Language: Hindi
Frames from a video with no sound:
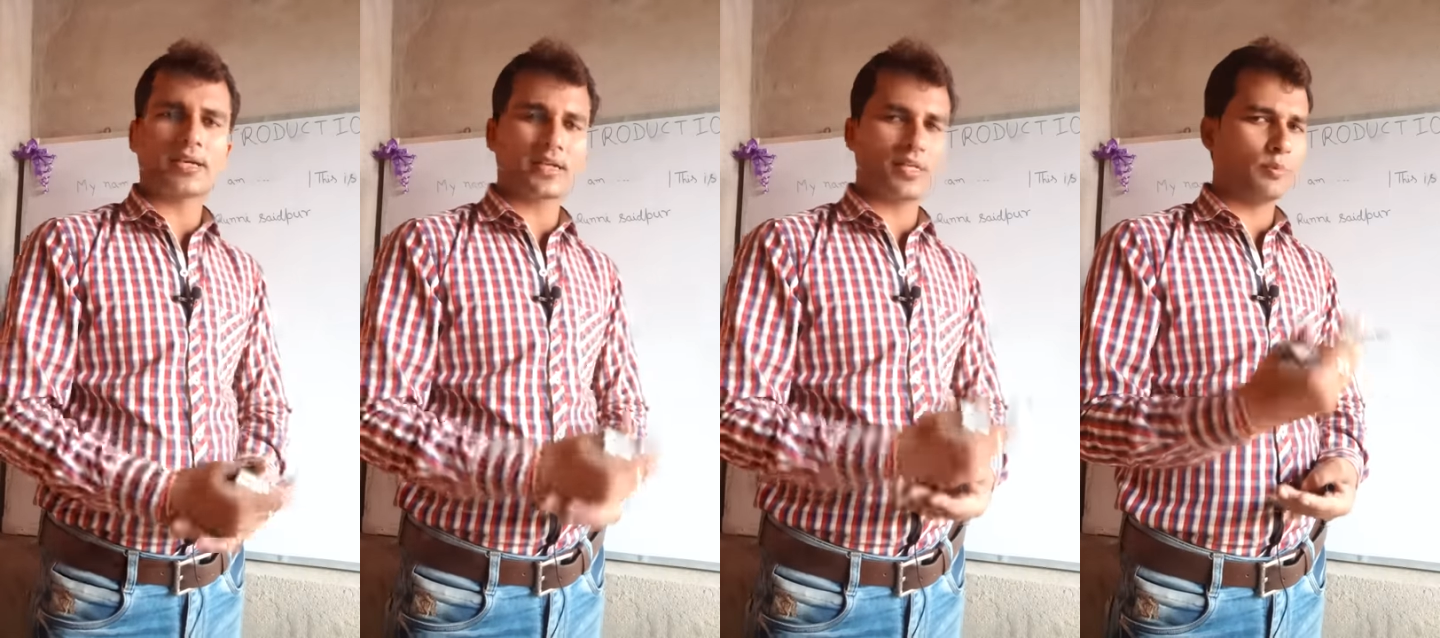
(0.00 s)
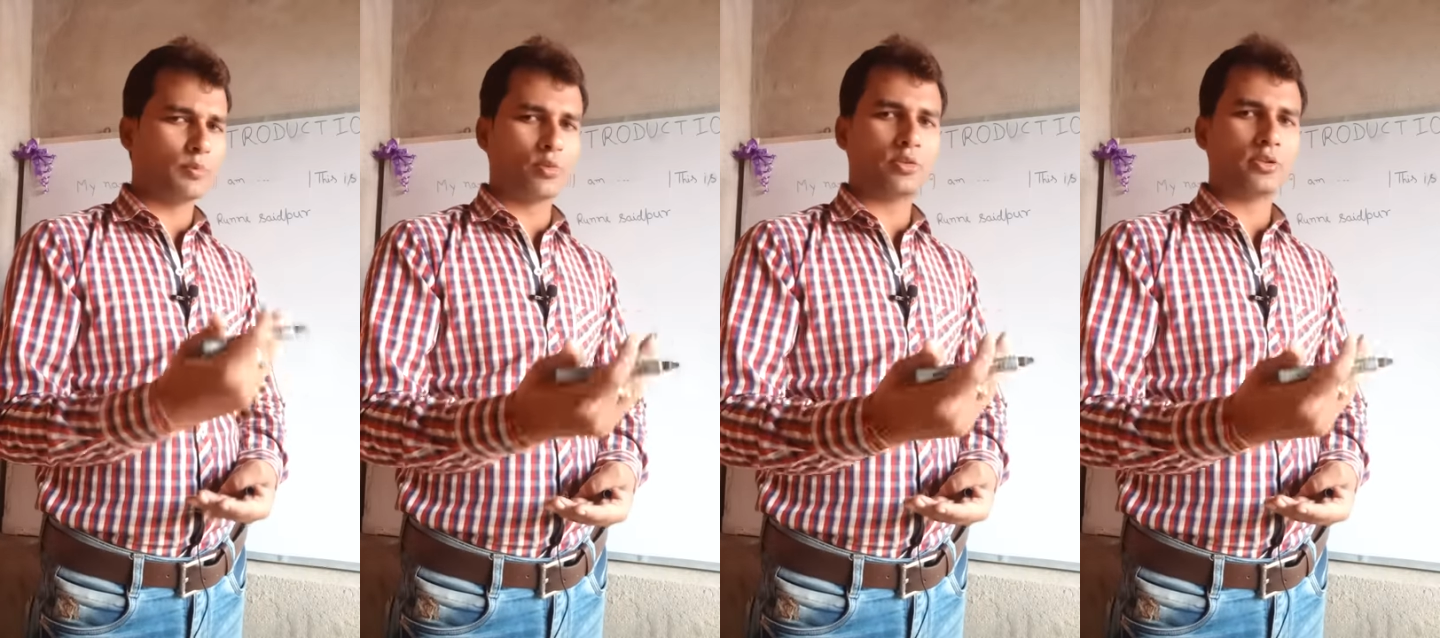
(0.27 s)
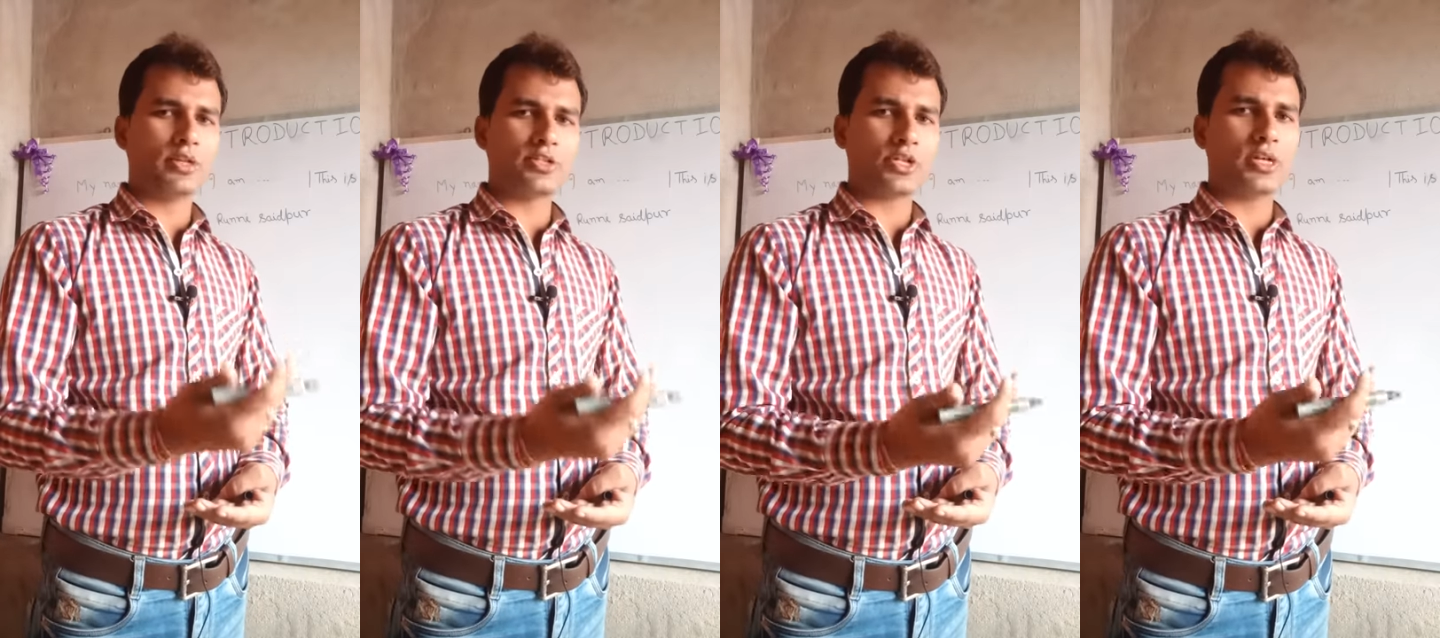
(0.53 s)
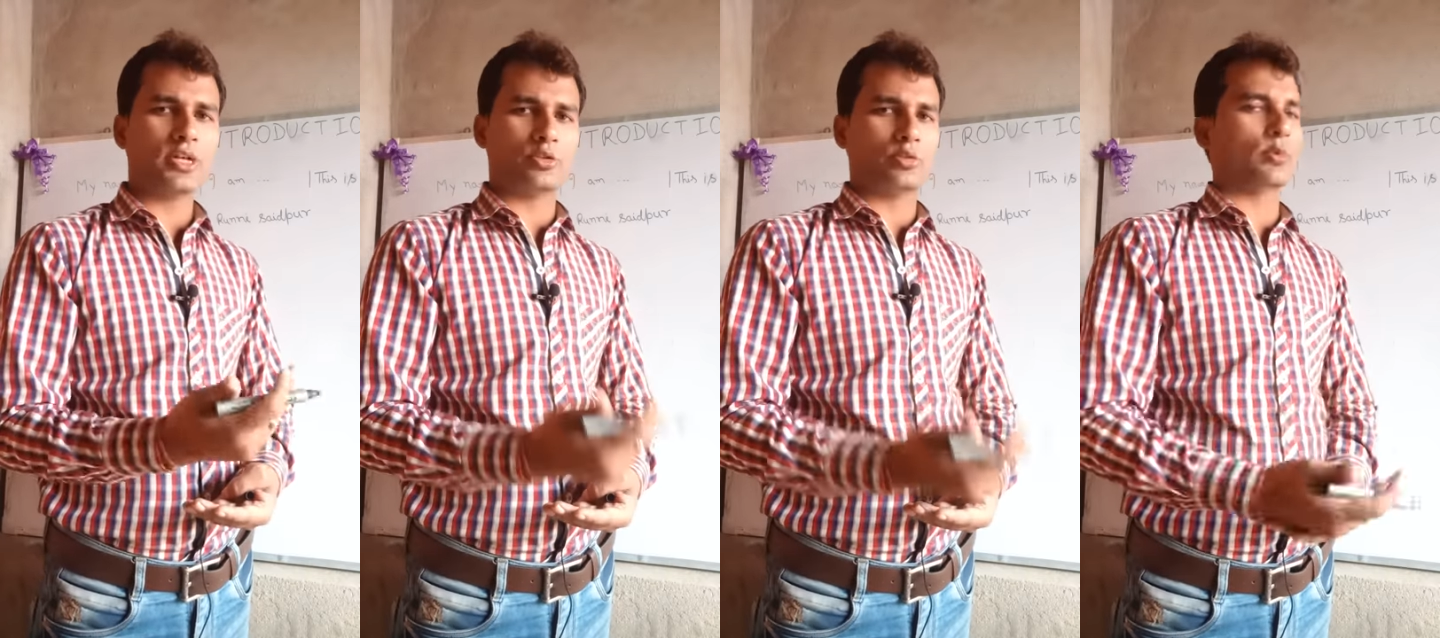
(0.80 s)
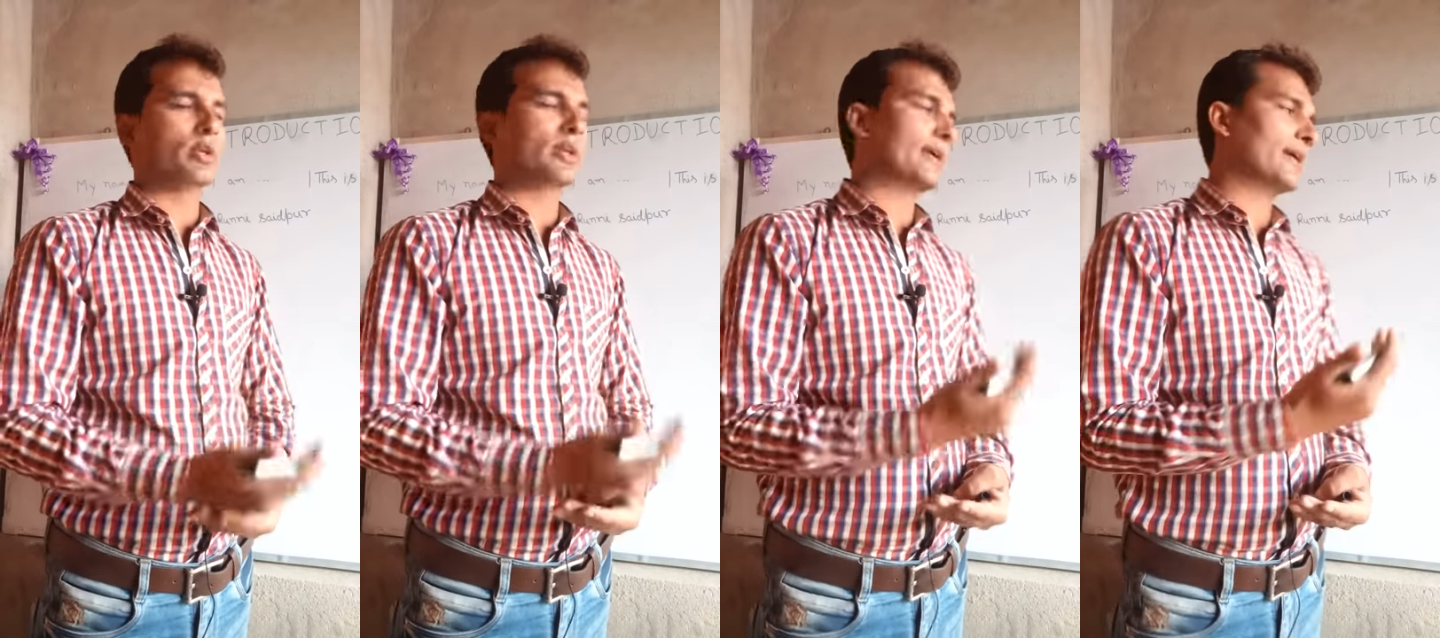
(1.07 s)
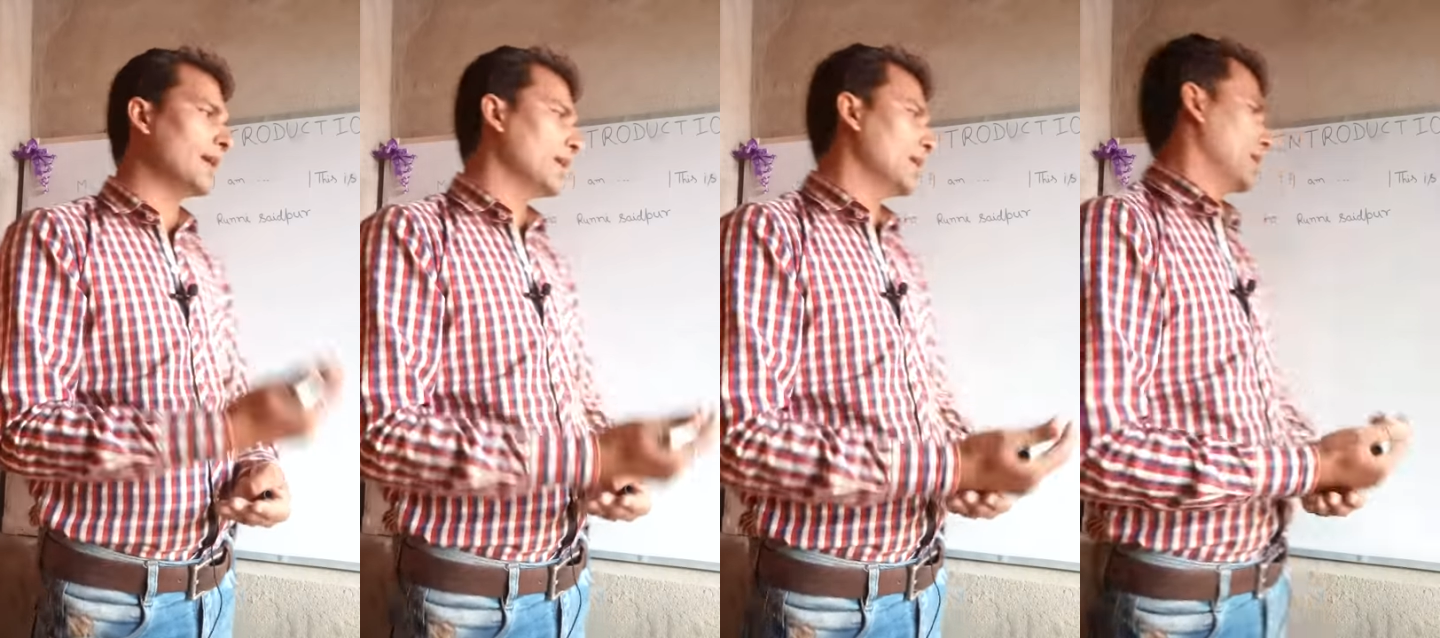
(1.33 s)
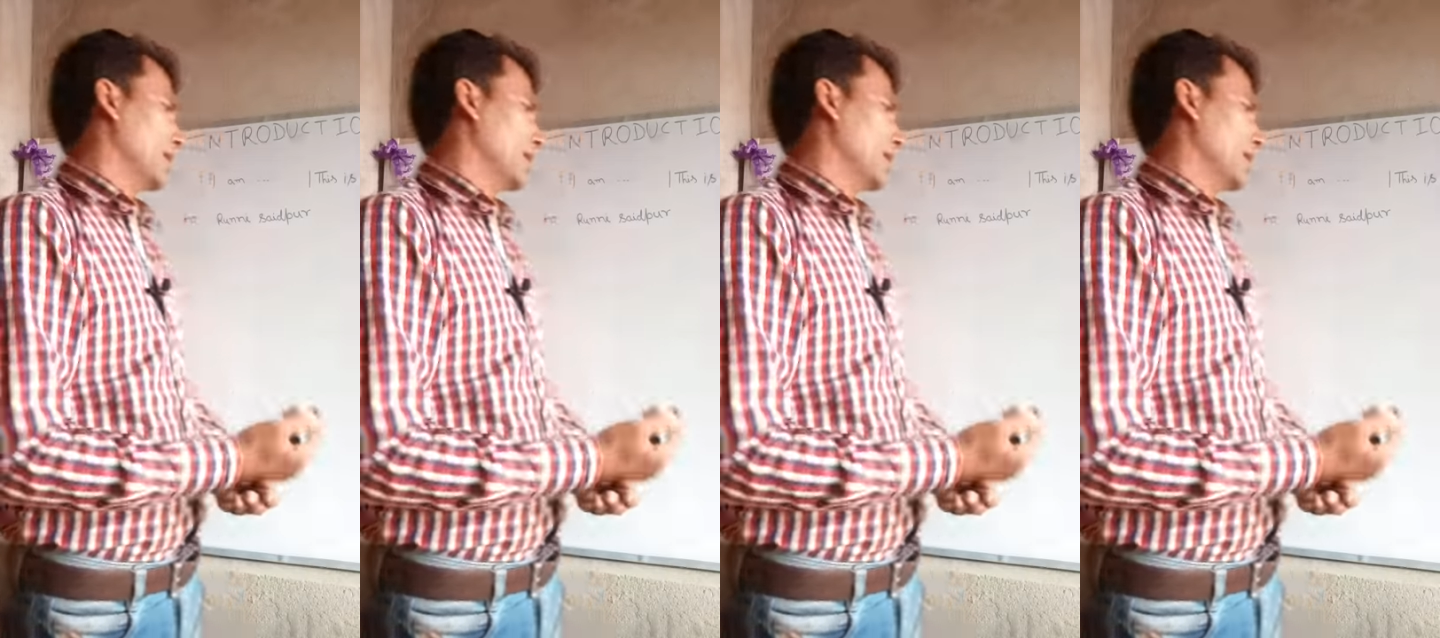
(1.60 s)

अगर हम बोलना चाहें तो बोलेंगे